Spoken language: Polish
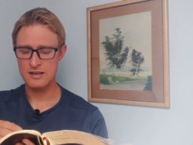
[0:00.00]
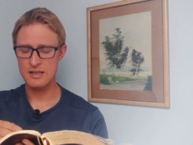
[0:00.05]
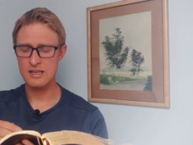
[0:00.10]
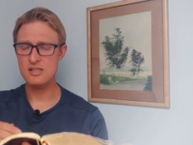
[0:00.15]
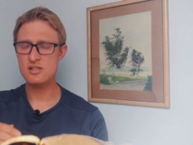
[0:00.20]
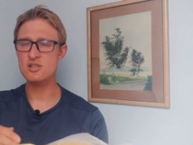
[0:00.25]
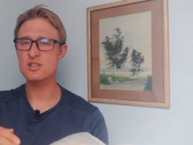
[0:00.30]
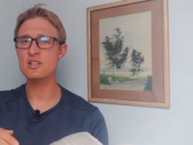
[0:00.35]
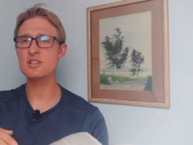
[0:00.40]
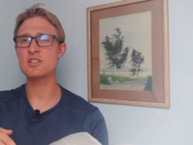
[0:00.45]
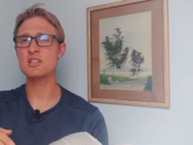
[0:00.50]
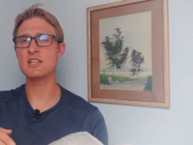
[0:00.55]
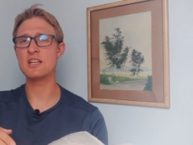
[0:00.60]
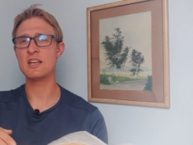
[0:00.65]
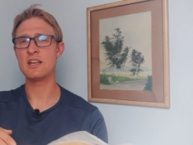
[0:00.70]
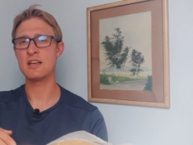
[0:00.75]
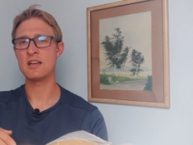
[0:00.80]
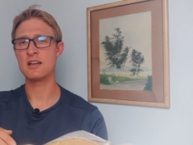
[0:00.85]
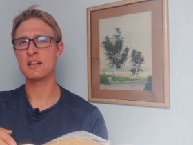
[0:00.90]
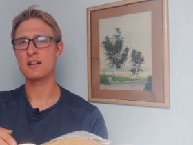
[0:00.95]
I
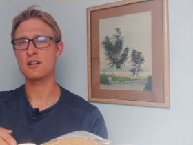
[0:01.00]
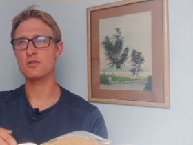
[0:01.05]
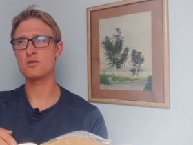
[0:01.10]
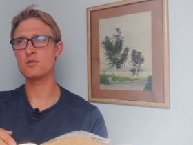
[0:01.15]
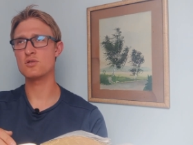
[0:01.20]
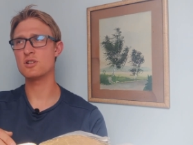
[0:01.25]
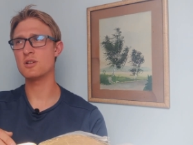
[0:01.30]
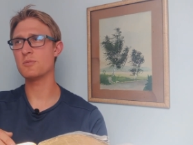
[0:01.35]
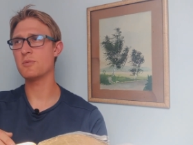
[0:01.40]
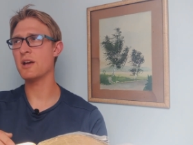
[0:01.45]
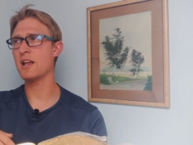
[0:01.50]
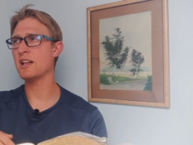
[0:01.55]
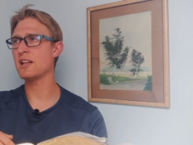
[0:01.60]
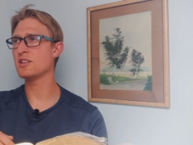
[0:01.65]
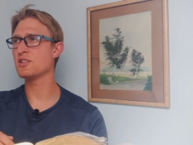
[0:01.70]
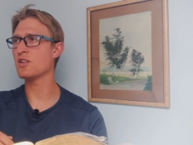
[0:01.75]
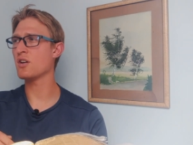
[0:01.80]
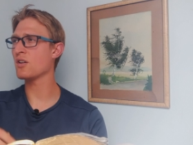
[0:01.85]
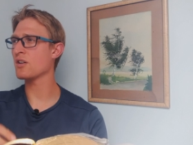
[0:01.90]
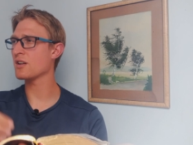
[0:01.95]
Żydzi, którzy
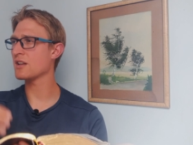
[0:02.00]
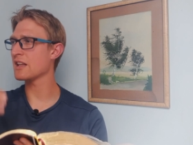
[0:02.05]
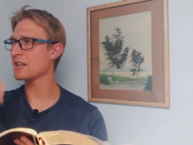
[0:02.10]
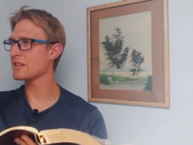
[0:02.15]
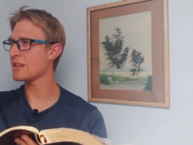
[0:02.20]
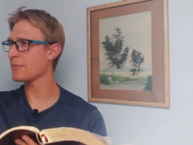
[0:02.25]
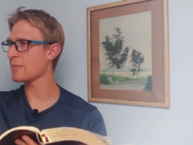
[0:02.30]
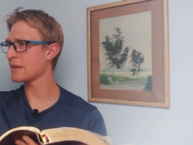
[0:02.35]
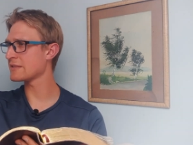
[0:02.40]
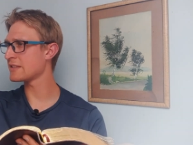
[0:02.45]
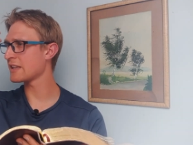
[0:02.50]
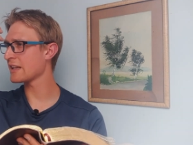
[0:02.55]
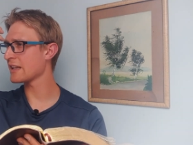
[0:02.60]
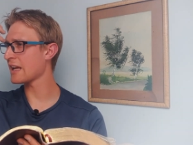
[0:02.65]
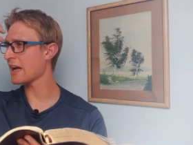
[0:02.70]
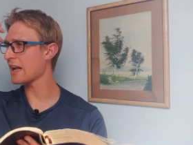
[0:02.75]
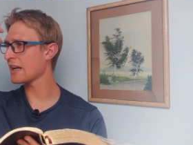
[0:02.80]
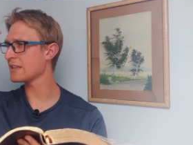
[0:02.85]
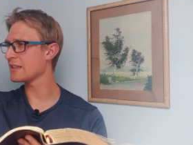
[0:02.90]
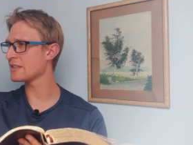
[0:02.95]
mieli ciągle te
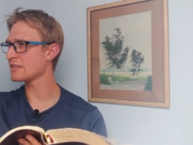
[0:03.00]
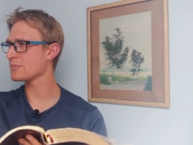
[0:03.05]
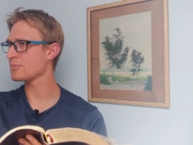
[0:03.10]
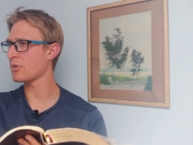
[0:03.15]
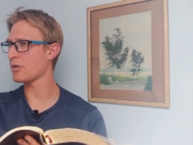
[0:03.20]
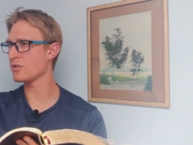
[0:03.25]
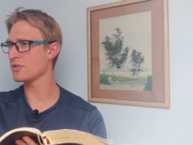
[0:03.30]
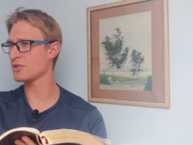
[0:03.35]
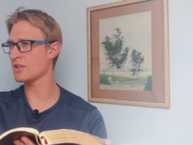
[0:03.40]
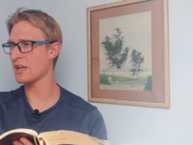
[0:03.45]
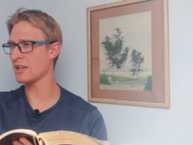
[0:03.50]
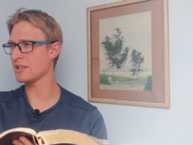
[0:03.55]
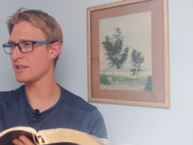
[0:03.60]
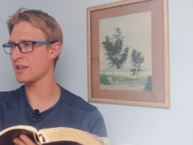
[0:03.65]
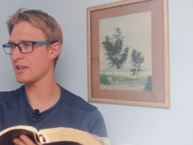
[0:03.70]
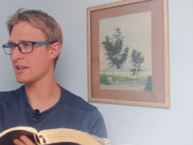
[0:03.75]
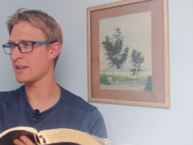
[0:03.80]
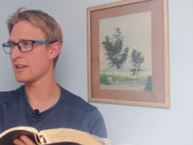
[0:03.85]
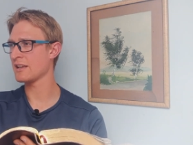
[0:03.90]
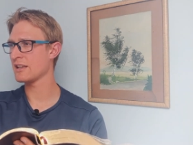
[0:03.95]
materialne
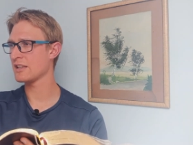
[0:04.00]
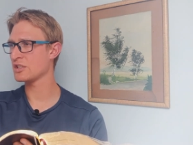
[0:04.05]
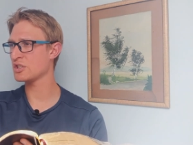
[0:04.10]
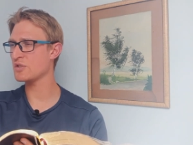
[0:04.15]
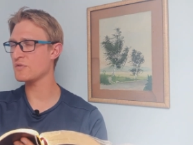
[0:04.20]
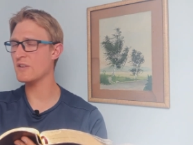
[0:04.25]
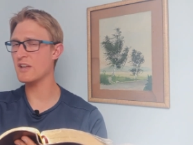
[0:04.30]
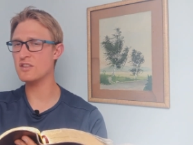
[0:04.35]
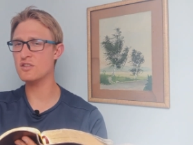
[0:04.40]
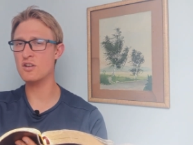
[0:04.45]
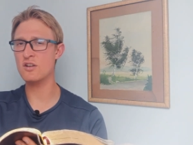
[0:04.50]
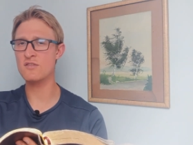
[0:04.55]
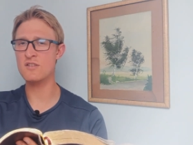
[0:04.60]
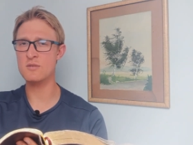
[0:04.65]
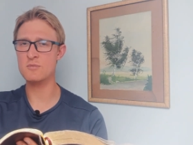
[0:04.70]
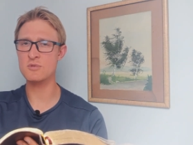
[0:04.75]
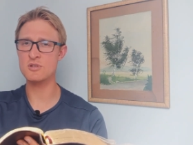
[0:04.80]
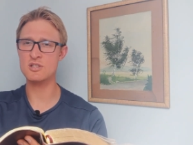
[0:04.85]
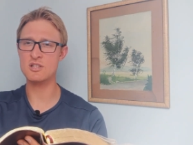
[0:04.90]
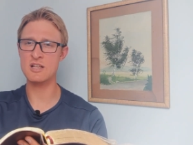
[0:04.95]
spojrzenie,
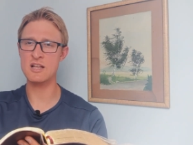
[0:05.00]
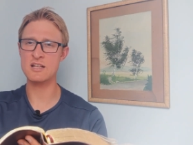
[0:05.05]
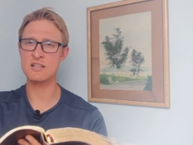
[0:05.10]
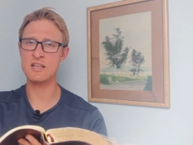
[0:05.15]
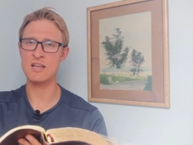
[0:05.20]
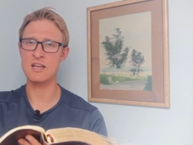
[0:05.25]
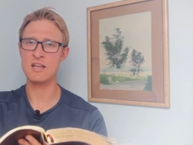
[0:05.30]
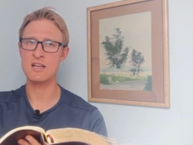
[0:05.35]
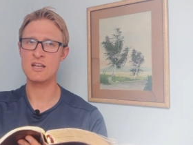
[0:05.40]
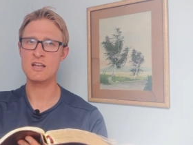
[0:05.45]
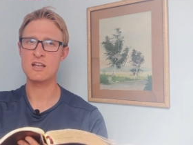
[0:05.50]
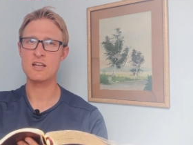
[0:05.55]
światowe myślenie,